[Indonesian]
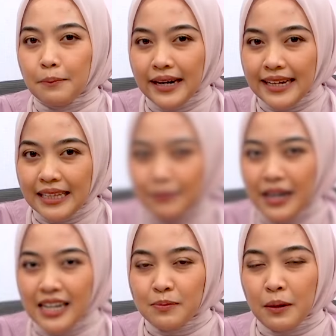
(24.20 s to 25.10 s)
Mari kita
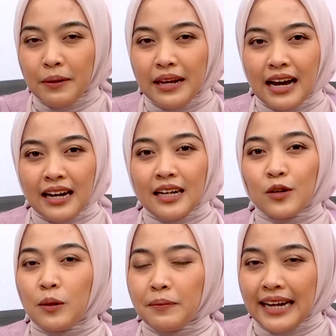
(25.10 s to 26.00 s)
bahas perbedaan
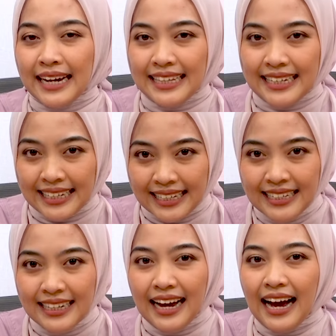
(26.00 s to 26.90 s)
kedua penyakit ini
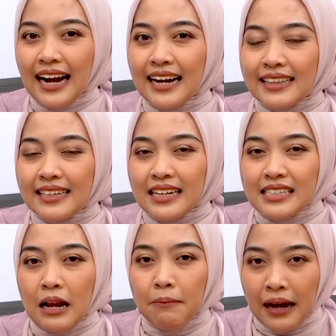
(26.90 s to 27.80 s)
agar tidak
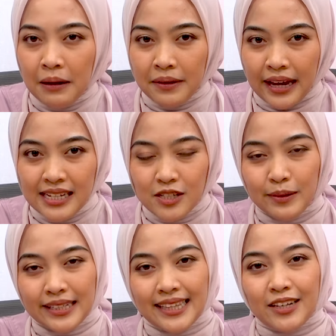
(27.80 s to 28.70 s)
salah paham ya
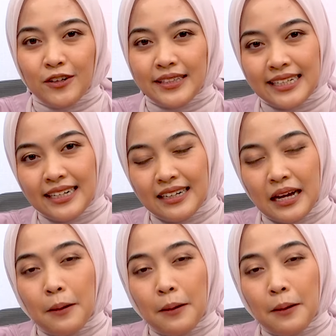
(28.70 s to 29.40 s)
Sobat Kata Dokter.